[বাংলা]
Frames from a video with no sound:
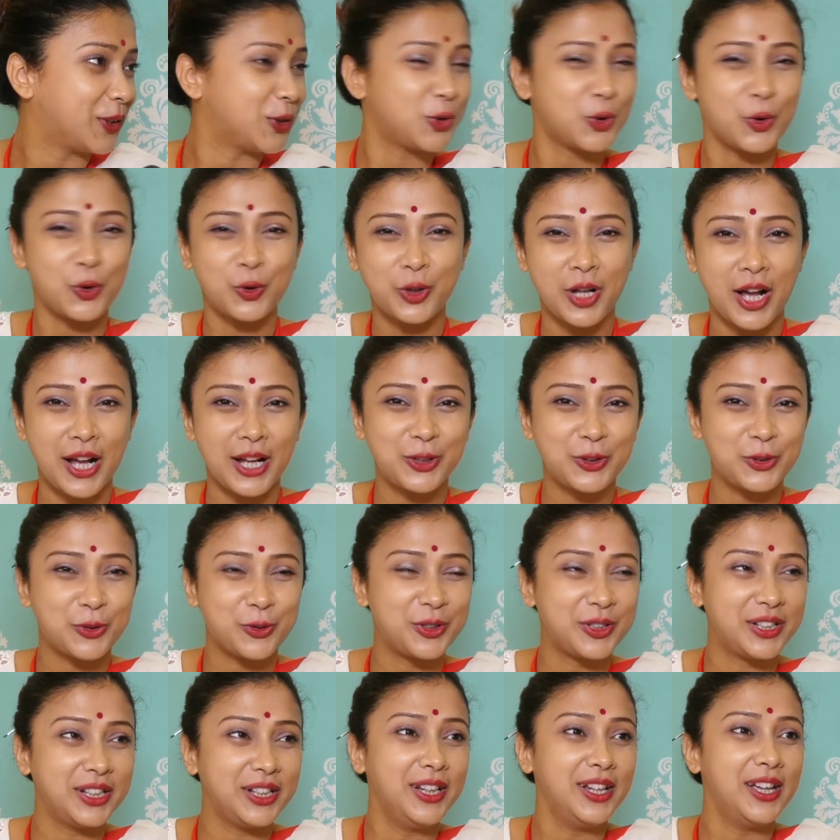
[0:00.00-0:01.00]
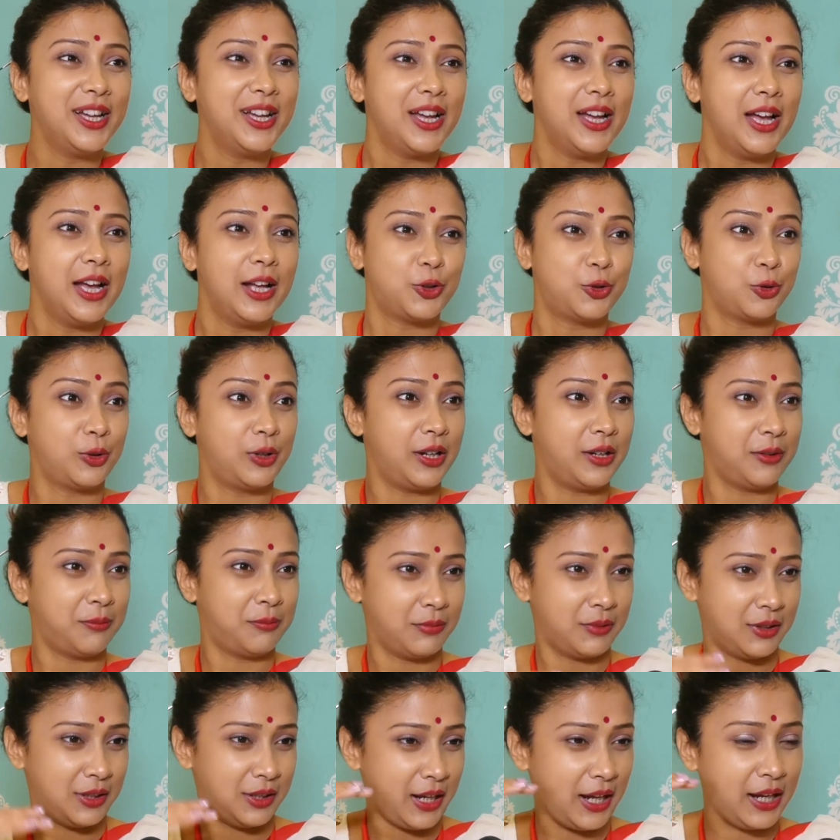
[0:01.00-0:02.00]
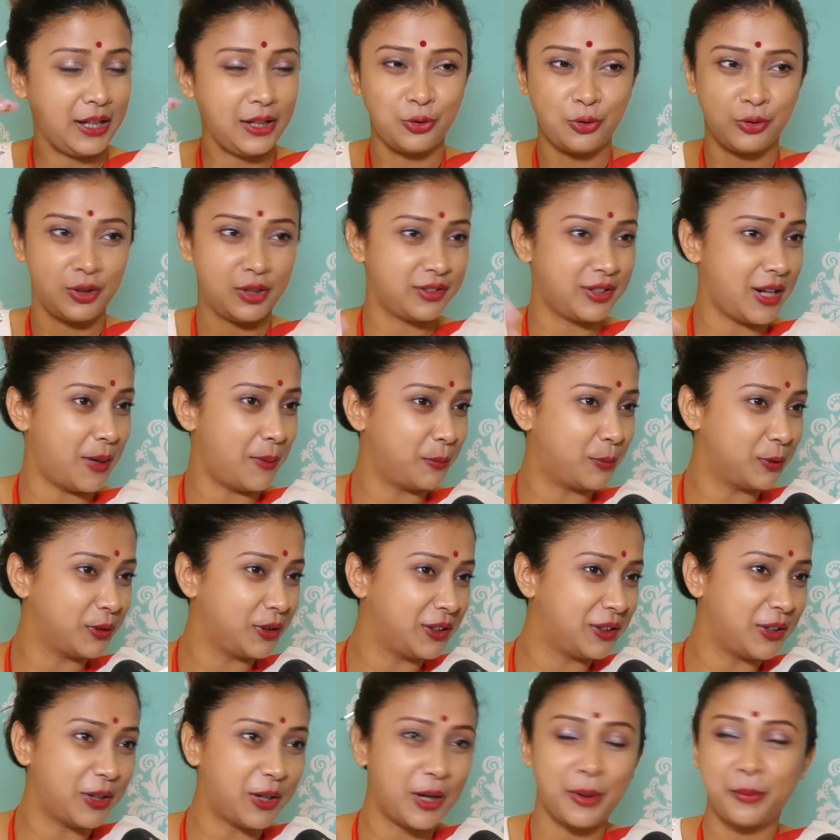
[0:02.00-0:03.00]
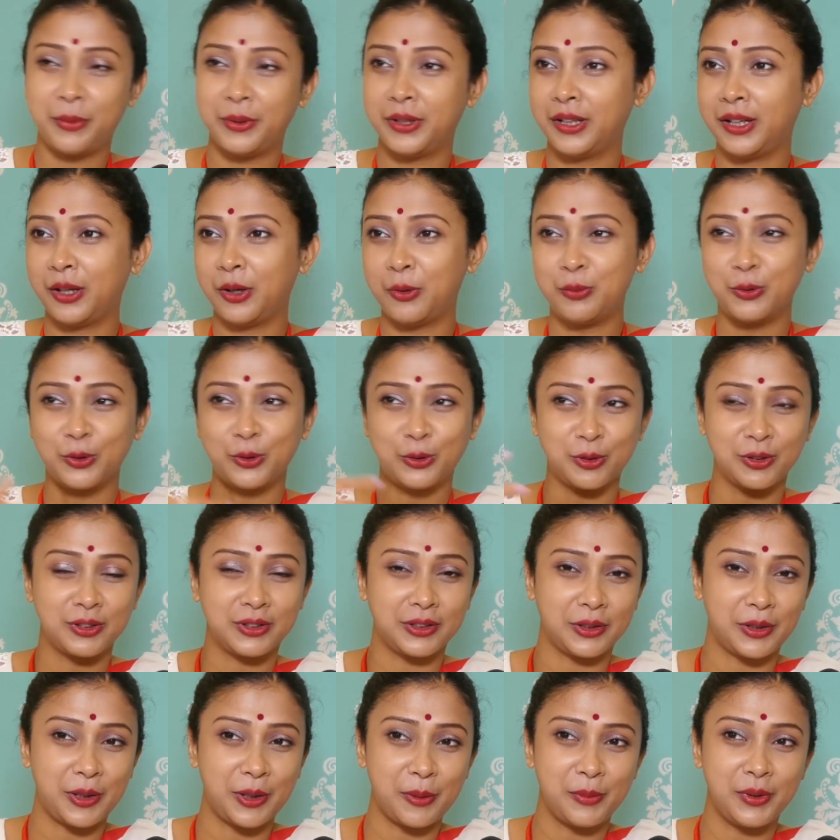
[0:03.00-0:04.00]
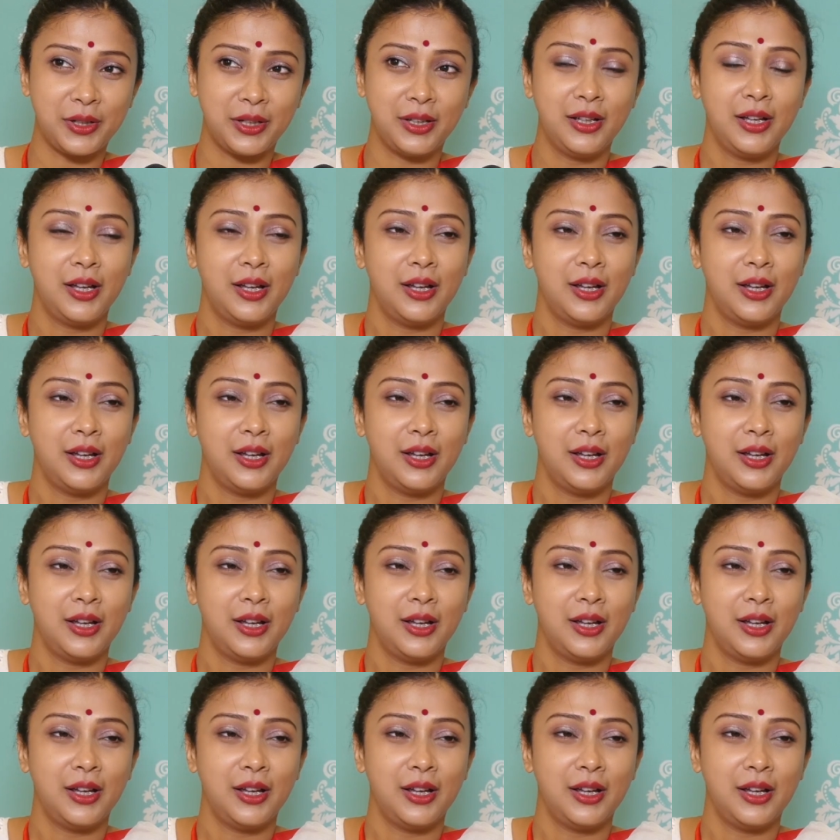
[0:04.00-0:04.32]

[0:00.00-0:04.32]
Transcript: ছোটা ছুটি চুলে এই চুলে শ্যাম্পু দিতে হবে অমুক করতে হবে